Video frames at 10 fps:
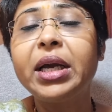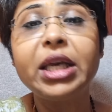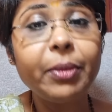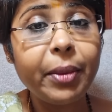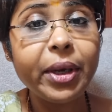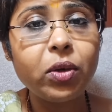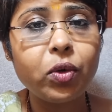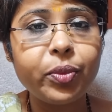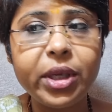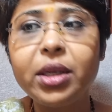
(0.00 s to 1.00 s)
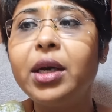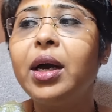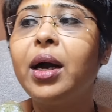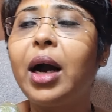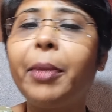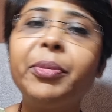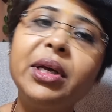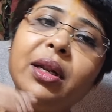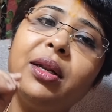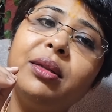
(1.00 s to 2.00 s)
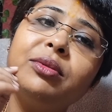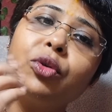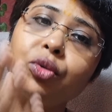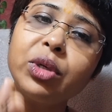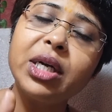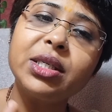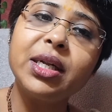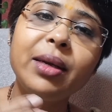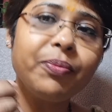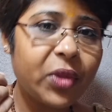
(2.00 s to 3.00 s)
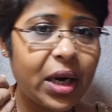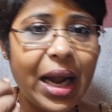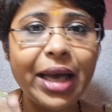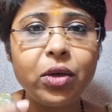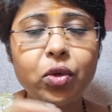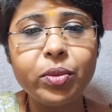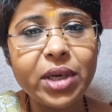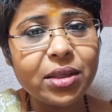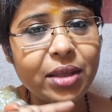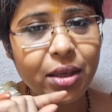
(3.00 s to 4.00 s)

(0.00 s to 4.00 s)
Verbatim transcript: কিভাবে করবেন আপনি নতুন আসলে লাইক করবেন আর